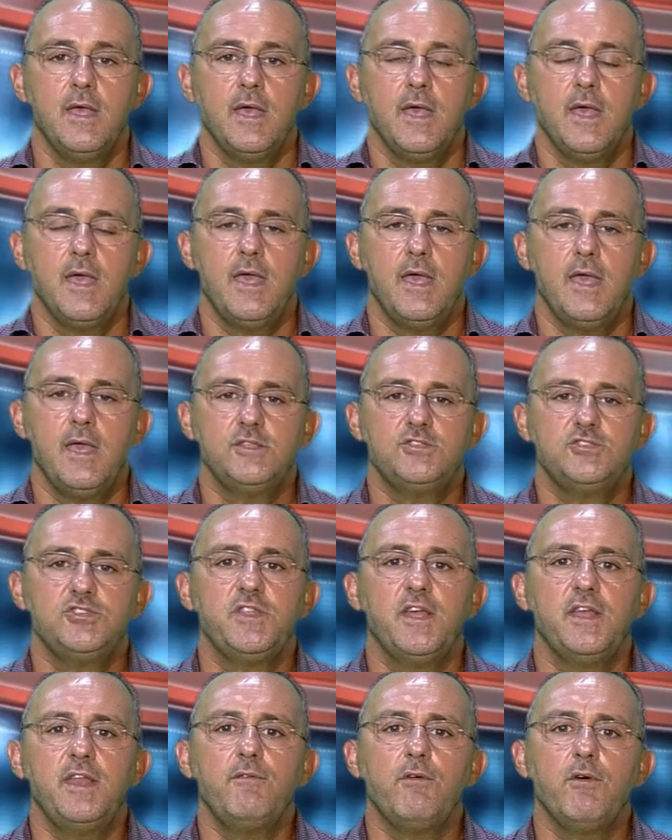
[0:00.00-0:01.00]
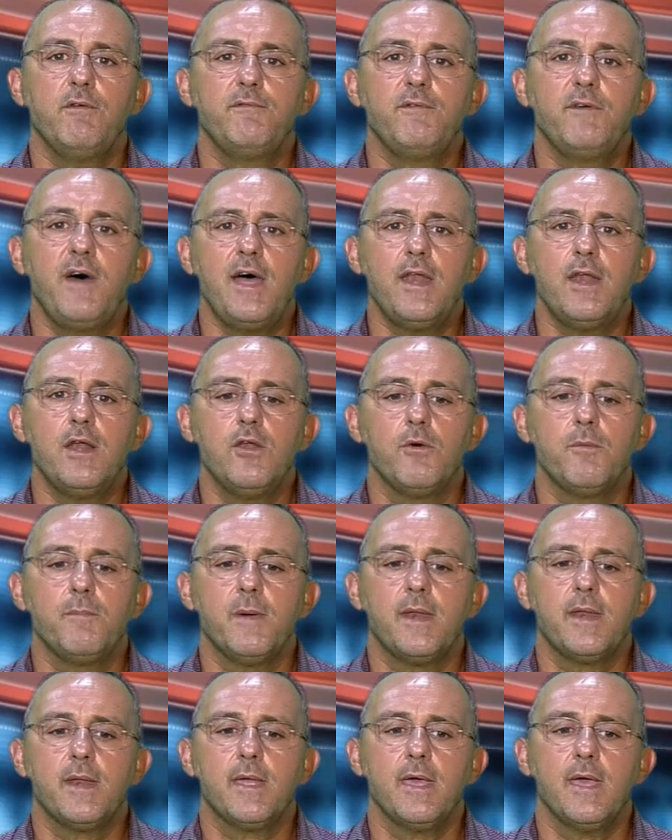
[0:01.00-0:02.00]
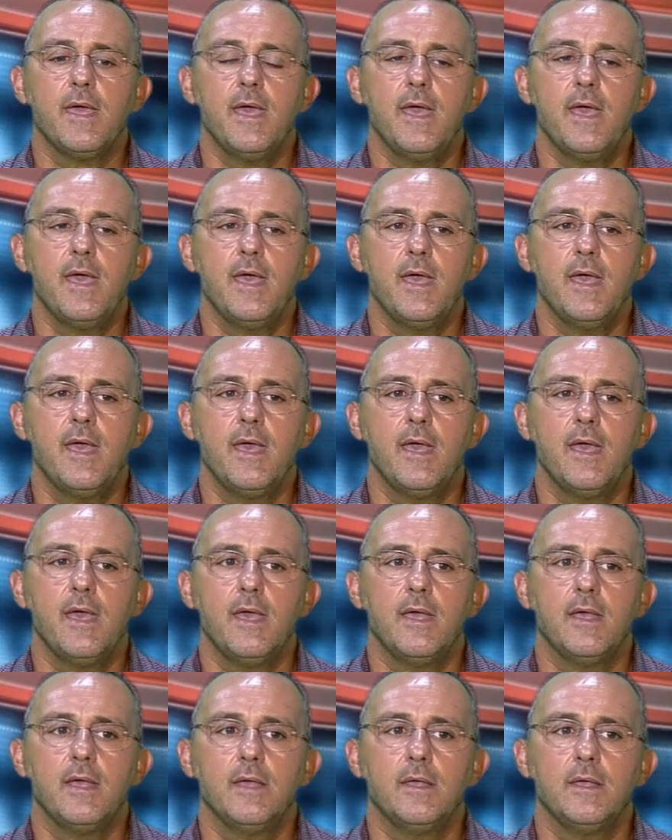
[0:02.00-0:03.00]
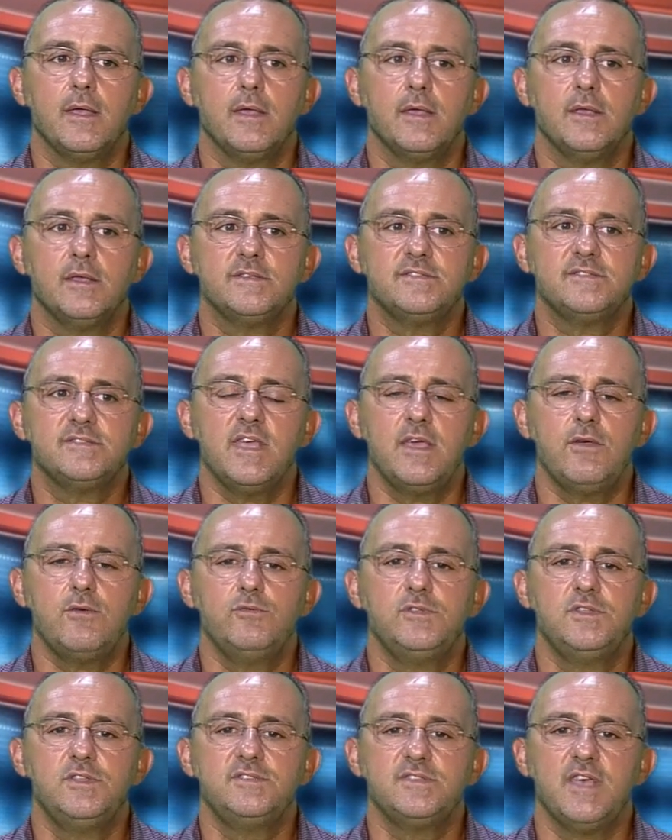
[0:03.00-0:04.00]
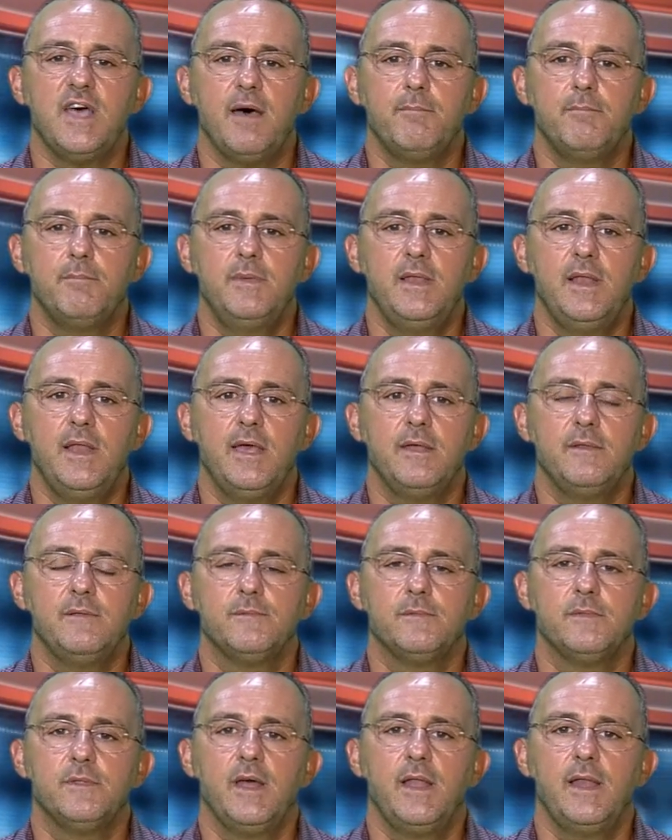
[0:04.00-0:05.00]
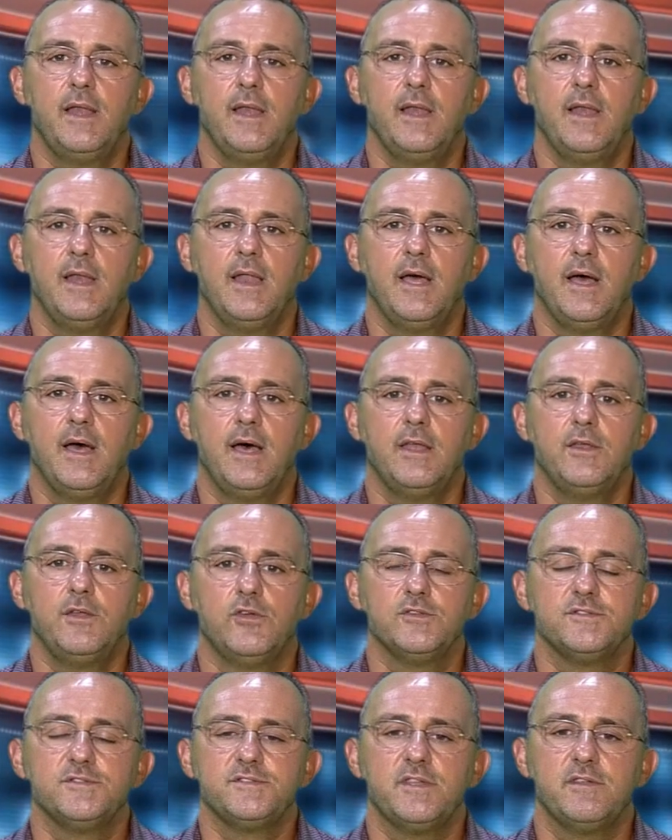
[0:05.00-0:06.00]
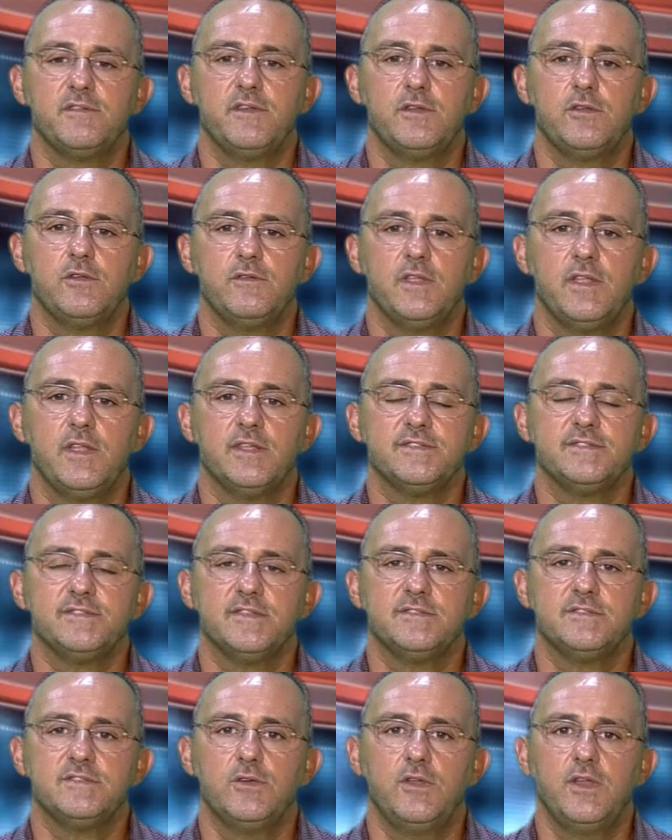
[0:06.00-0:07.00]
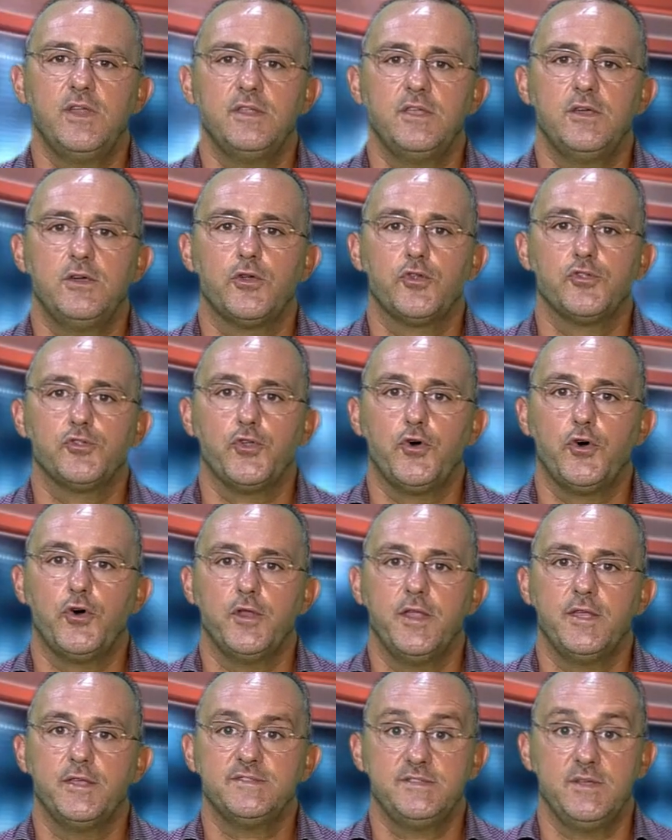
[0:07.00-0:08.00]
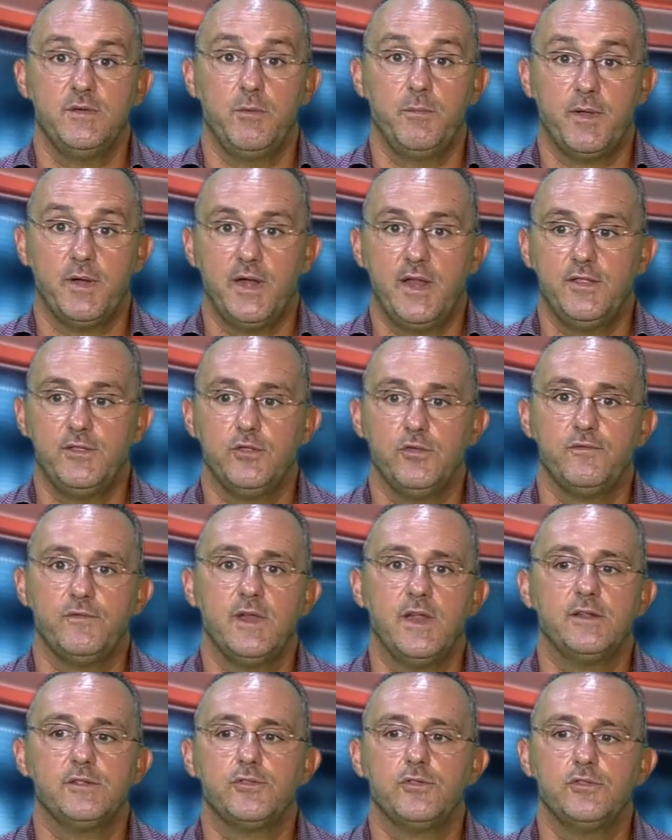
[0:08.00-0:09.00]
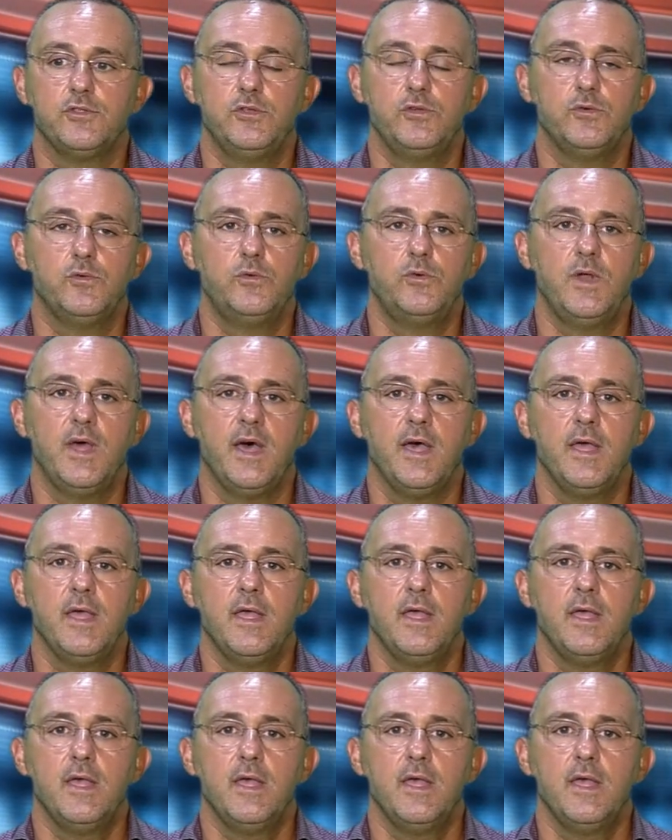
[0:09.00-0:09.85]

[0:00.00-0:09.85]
E ci tenevo a farlo perché eh, se un disabile dalla nostra ferrovia, dalla stazione di Crotone, stiamo parlando fra l'altro di una